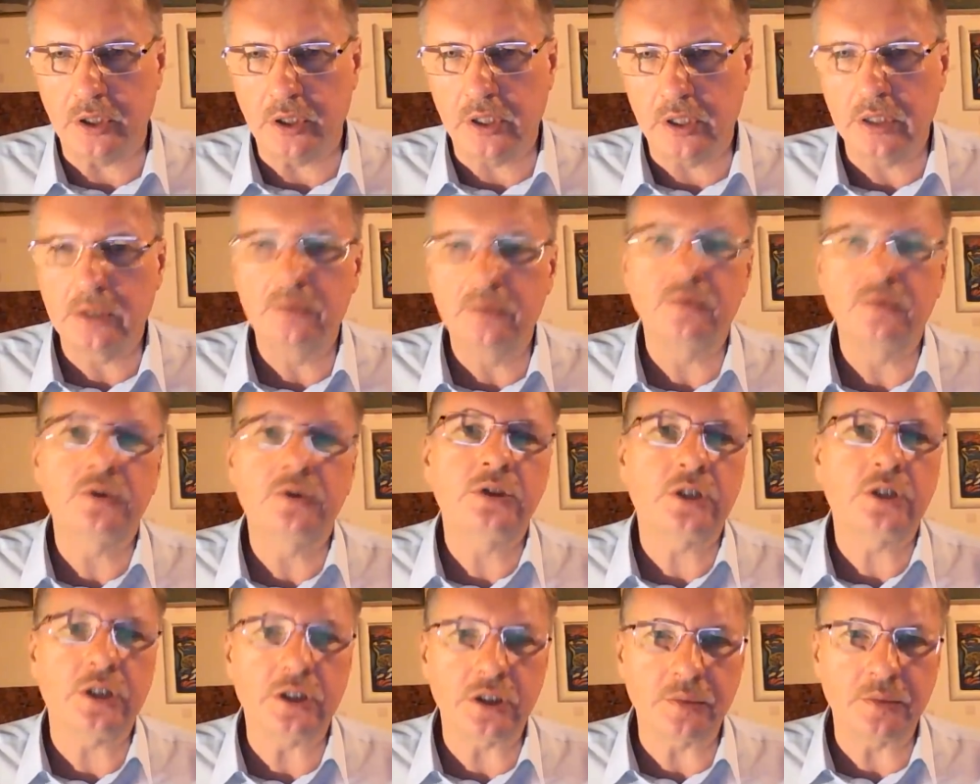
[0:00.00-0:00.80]
Вот
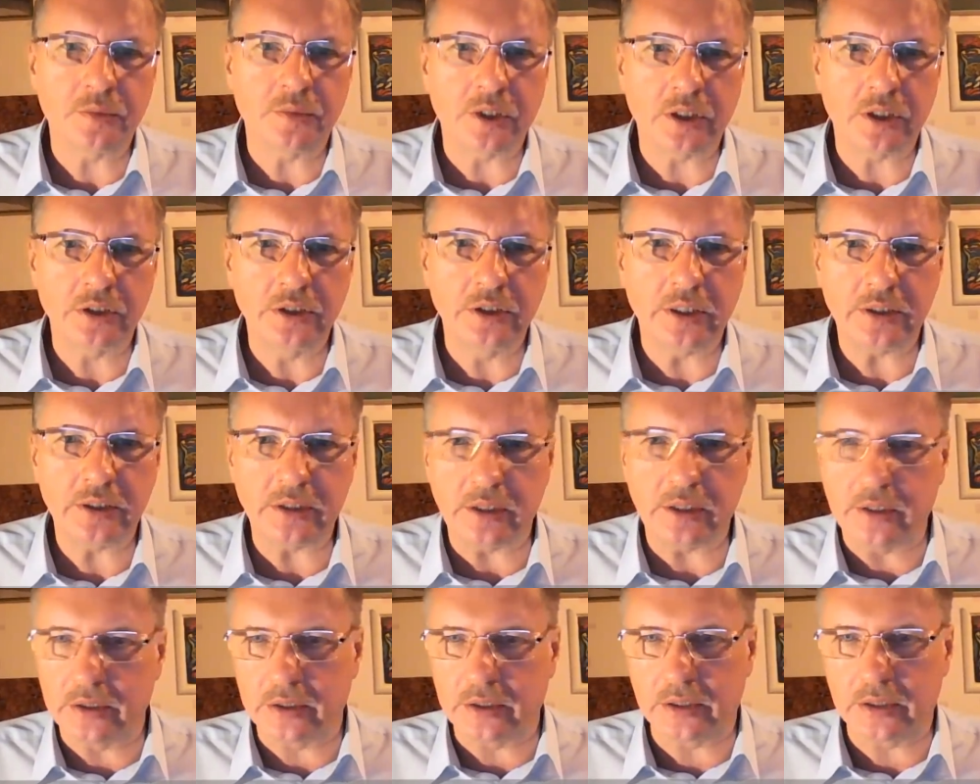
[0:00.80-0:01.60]
скажем, когда-то
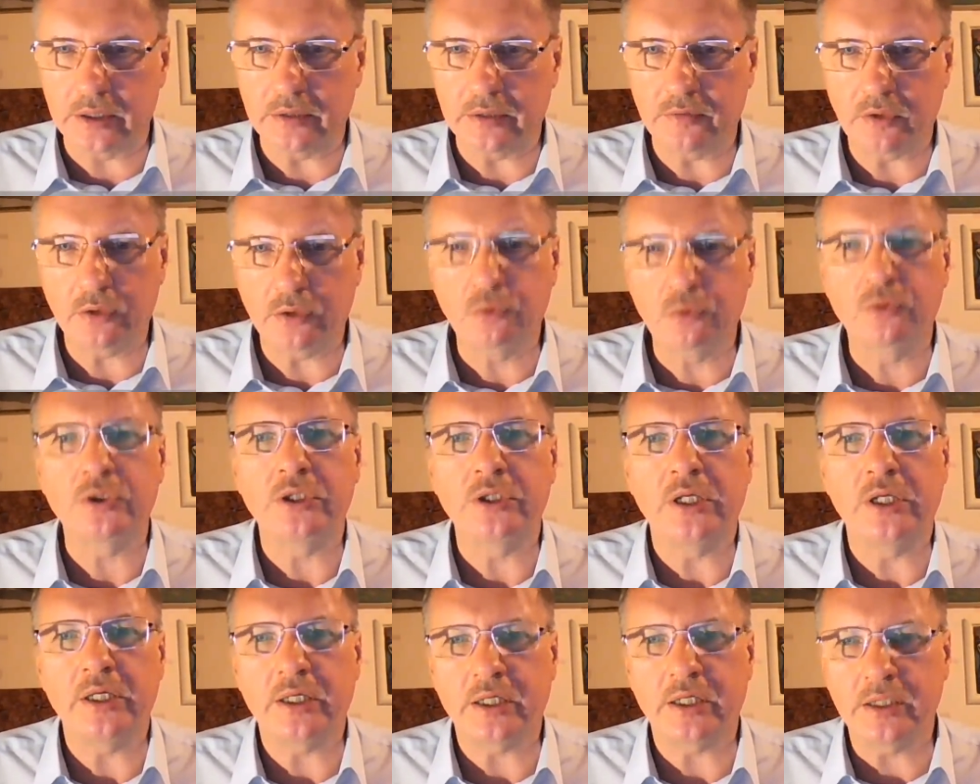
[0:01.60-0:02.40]
на, вокруг
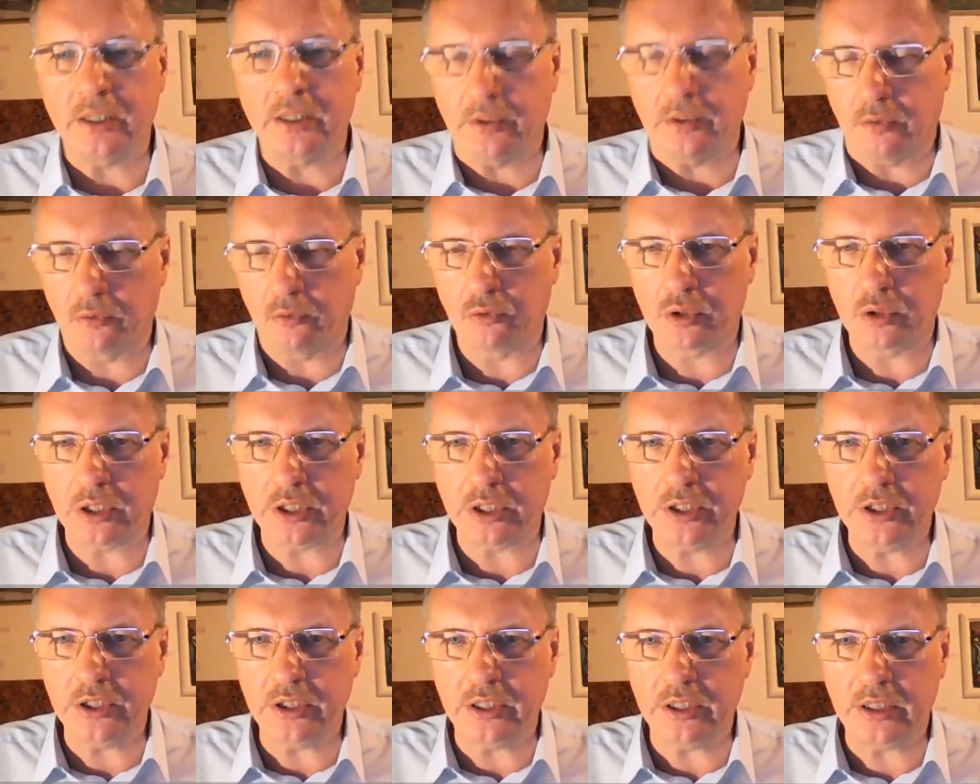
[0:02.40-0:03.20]
телеканала
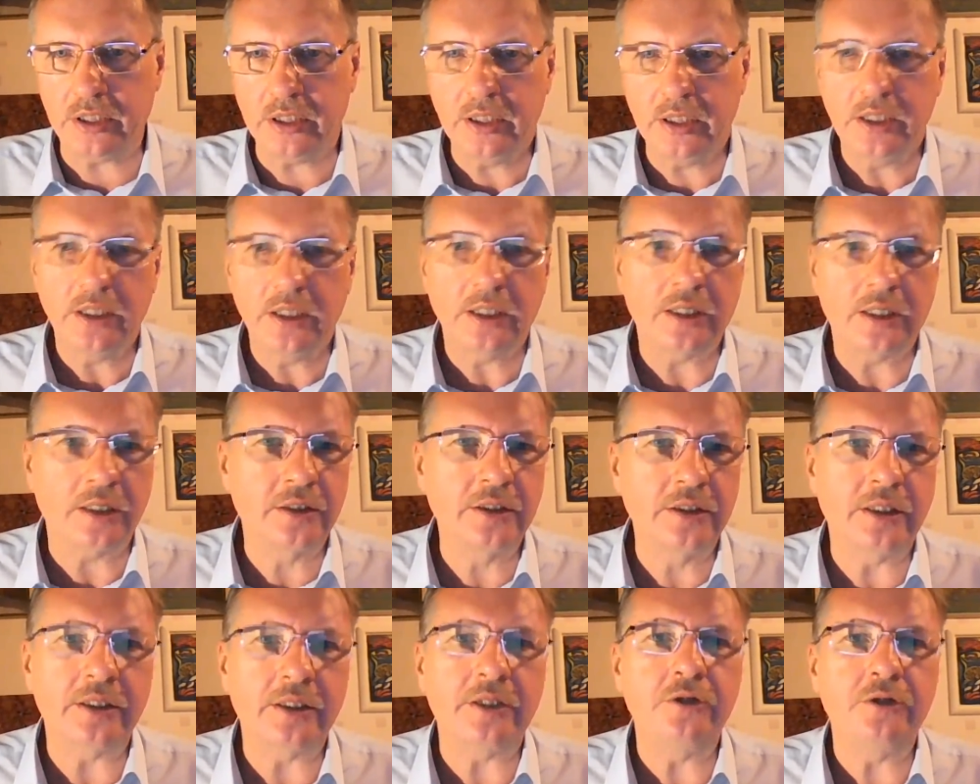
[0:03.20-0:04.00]
«Украина», когда
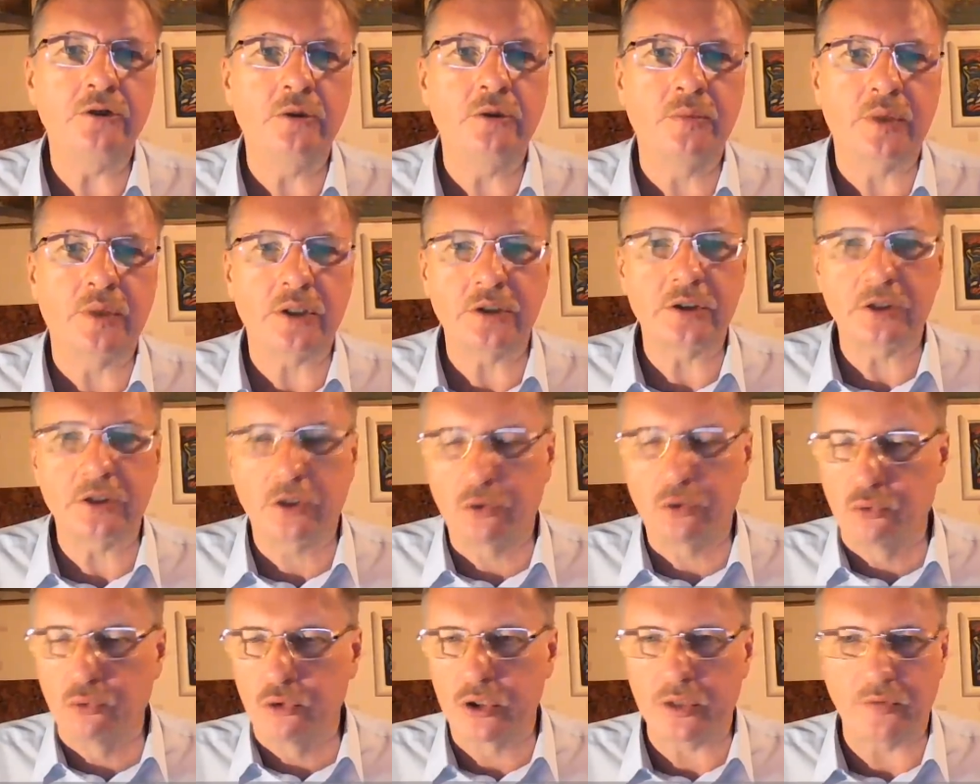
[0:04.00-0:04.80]
на нем
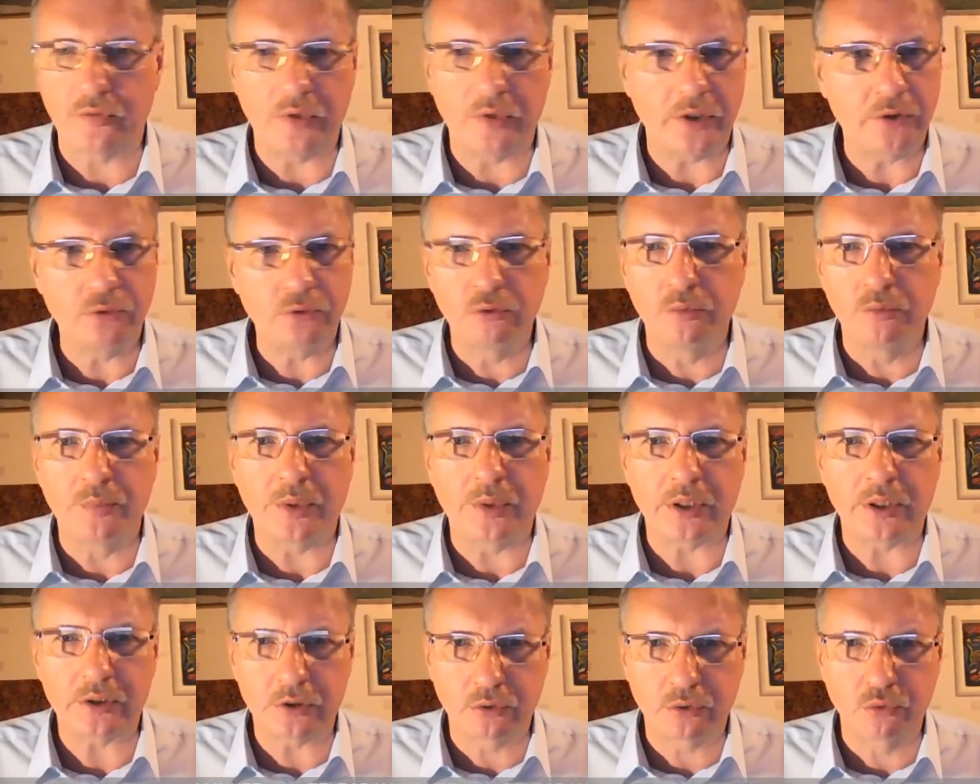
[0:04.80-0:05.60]
раскручивали, тупо
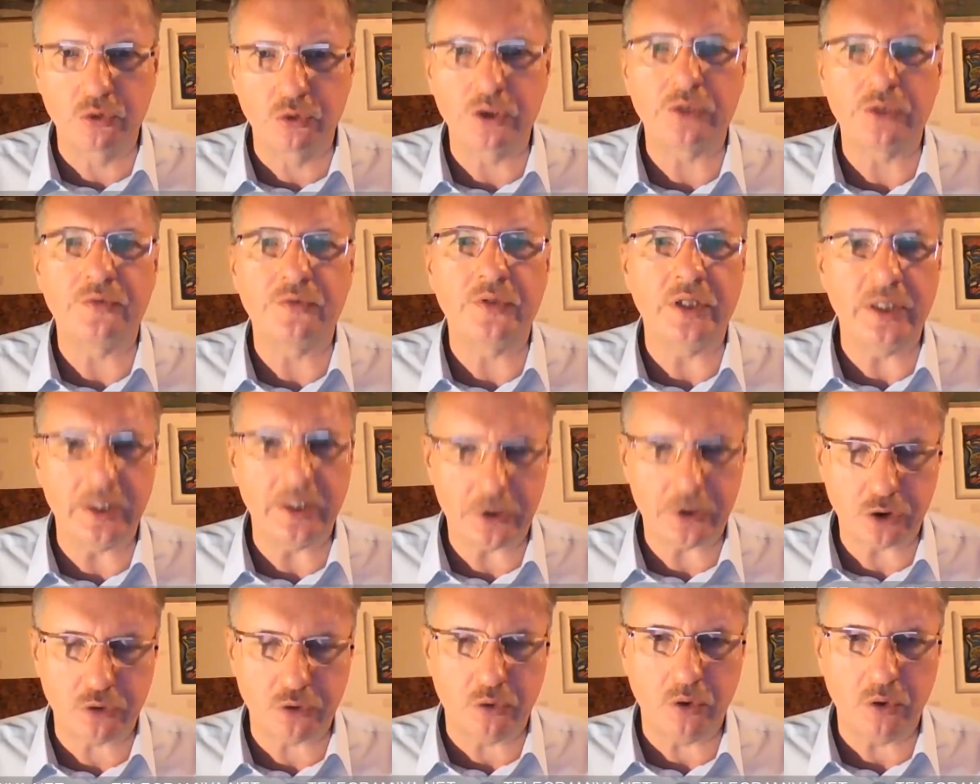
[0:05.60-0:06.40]
раскручивали
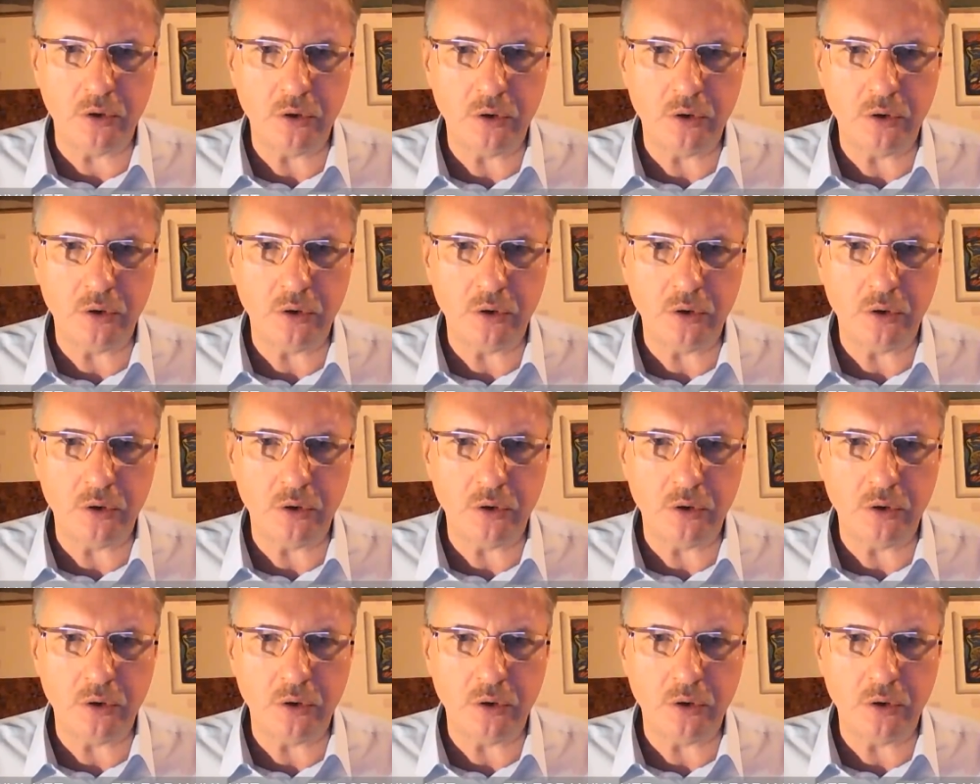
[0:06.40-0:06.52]
Ляшко,